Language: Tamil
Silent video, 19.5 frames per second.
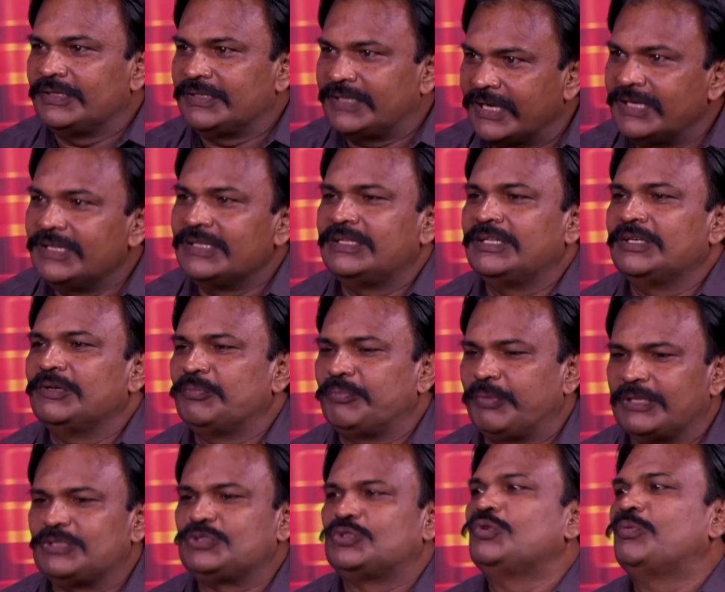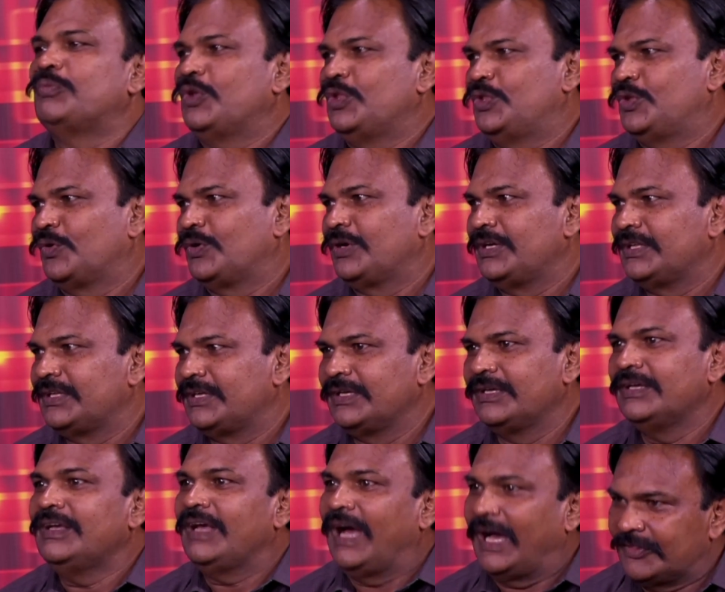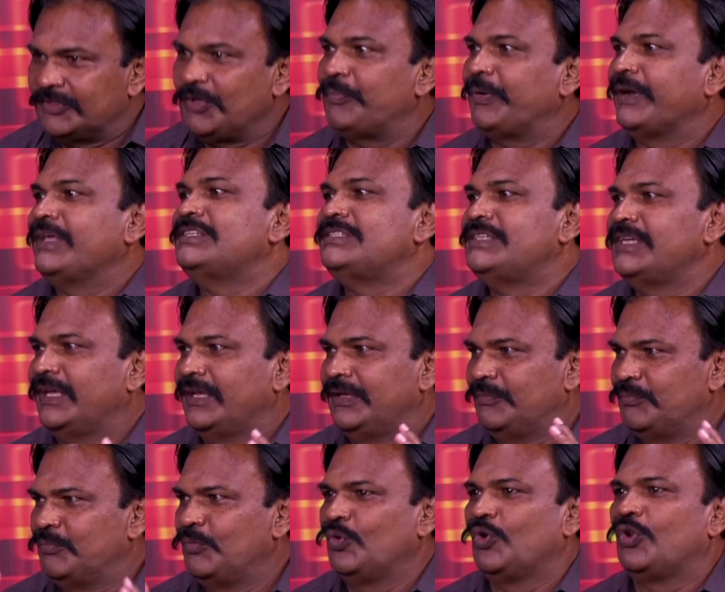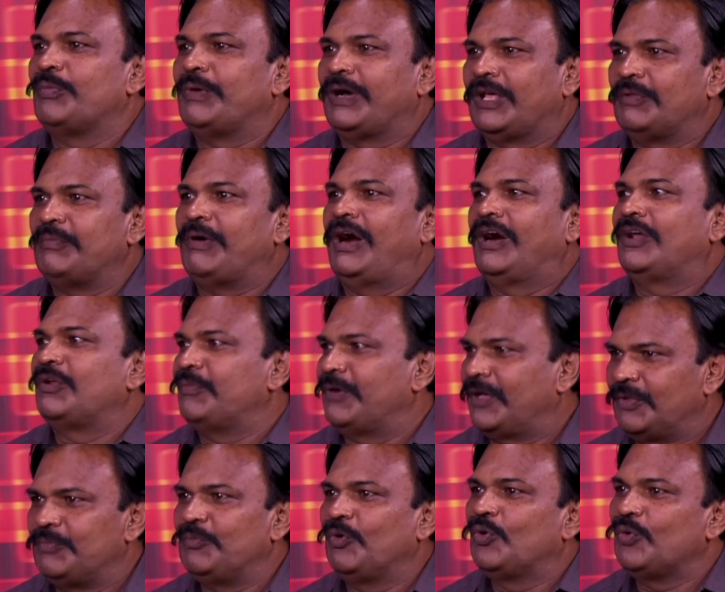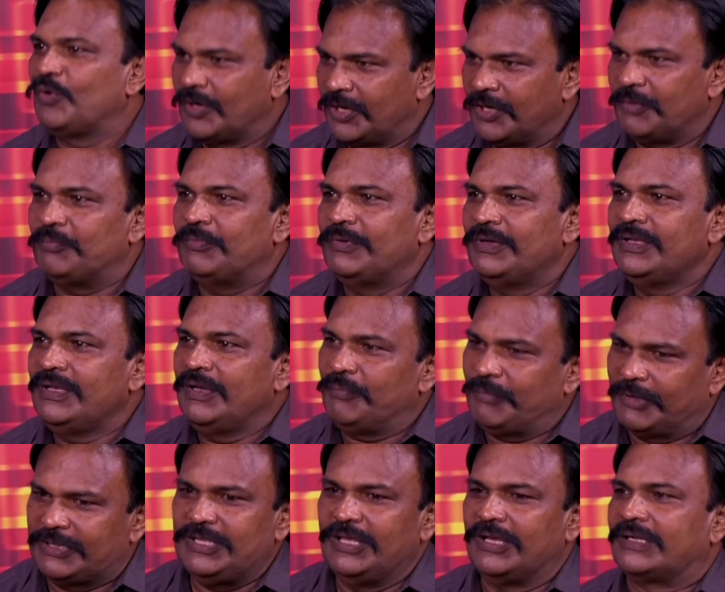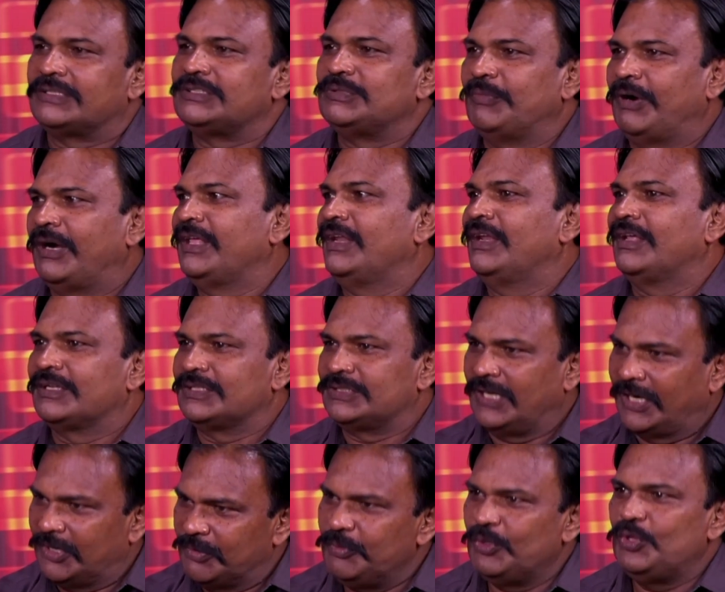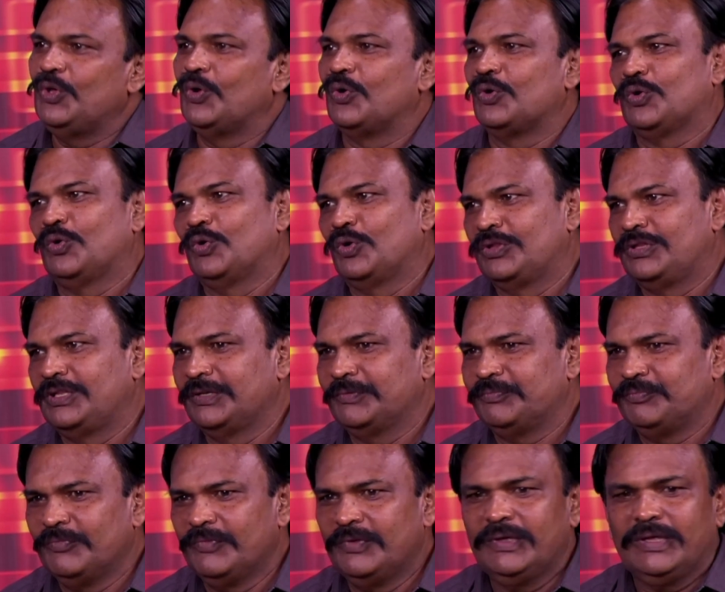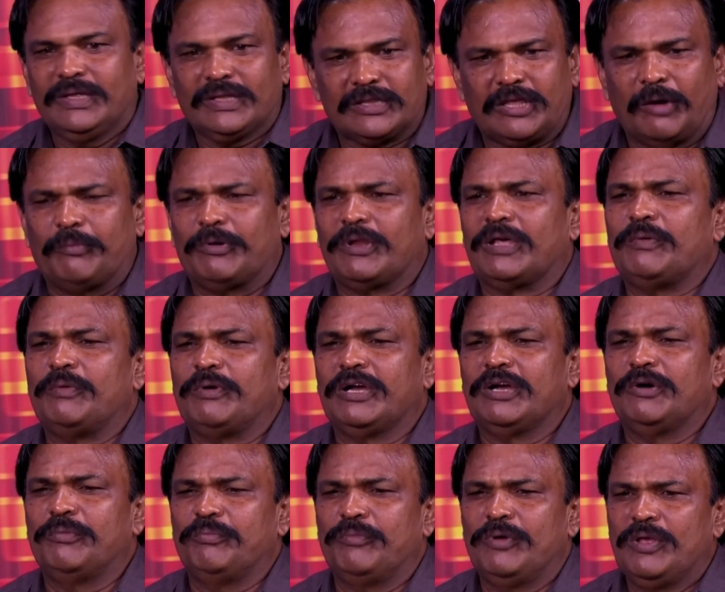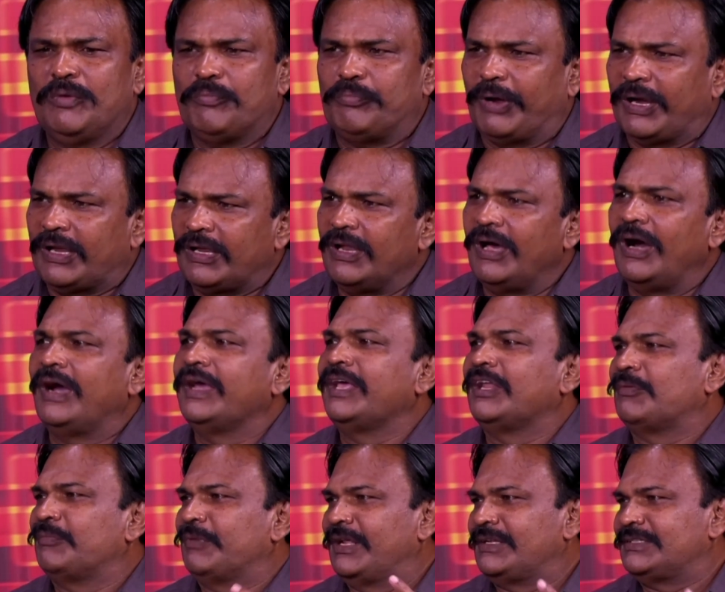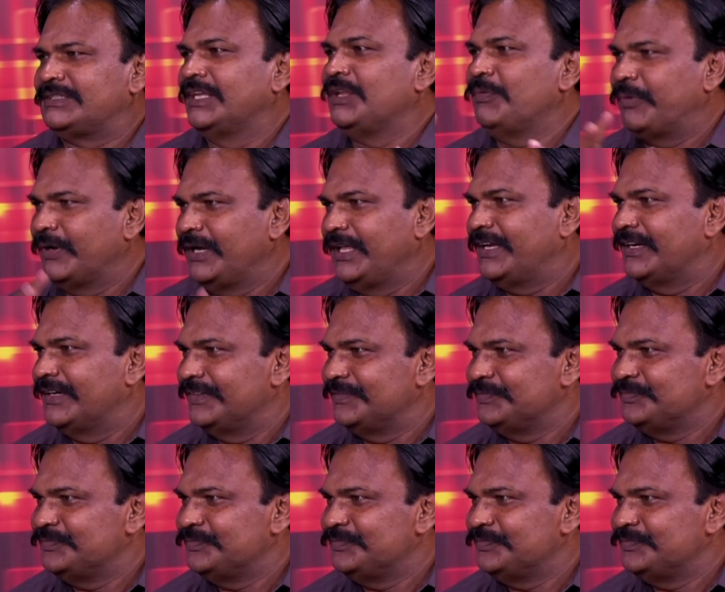டென்த்து ப்ளஸ் டூ முடித்தவர்களுக்கு அந்த பயிற்சியை மூன்று மாதம் ஆறு மாதம் ஒரு வருடம் மத்திய அரசு மாநில அரசு அனுமதியோடு கொடுத்து தமிழகம் எங்கும் பல்லாயிரம் நர்சரி பள்ளிகள்